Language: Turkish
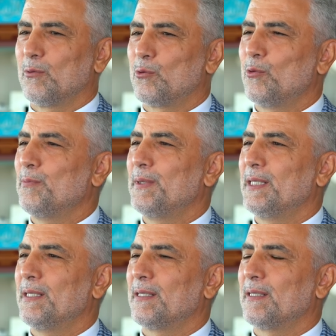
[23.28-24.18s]
Uzun bir
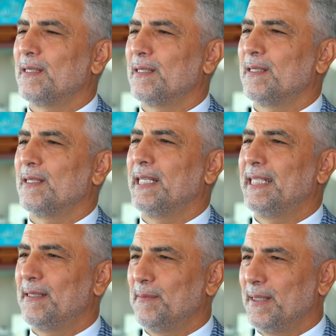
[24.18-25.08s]
e,
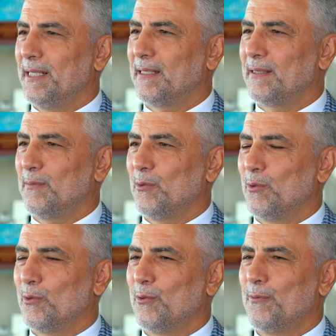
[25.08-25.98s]
eğitim hayatım
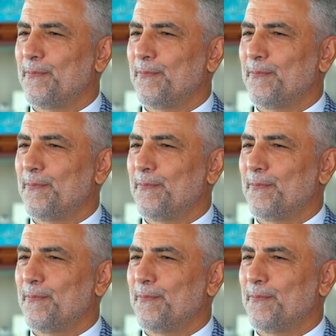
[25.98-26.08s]
oldu.